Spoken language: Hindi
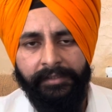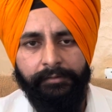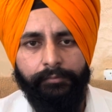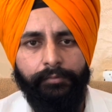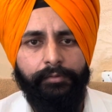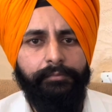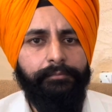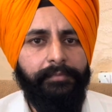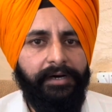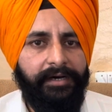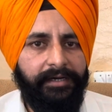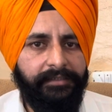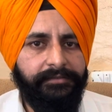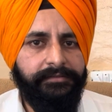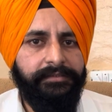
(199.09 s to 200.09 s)
वो
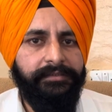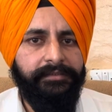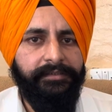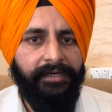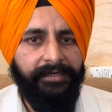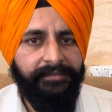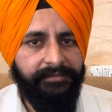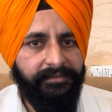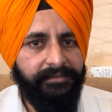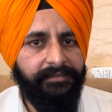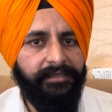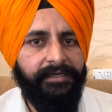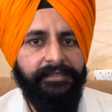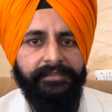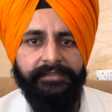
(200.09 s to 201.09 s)
मार्च
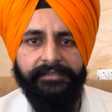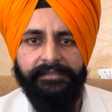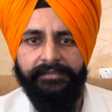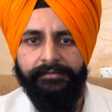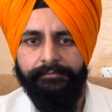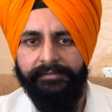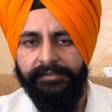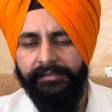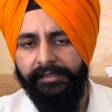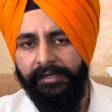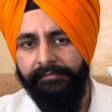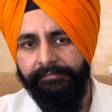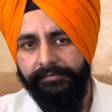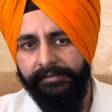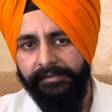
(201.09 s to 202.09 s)
1998 में
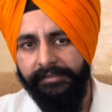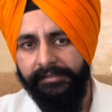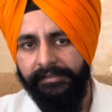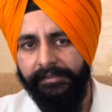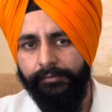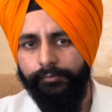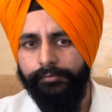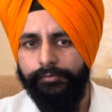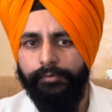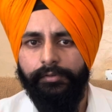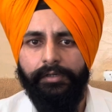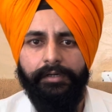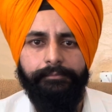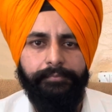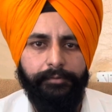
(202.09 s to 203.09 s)
एफडीए ने उसको
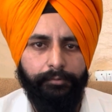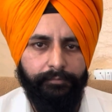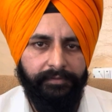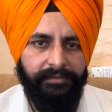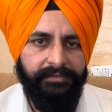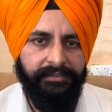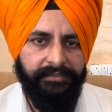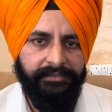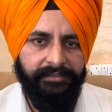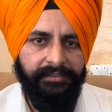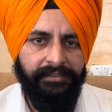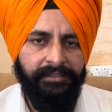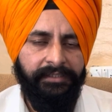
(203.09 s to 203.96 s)
अप्रूवल दे दी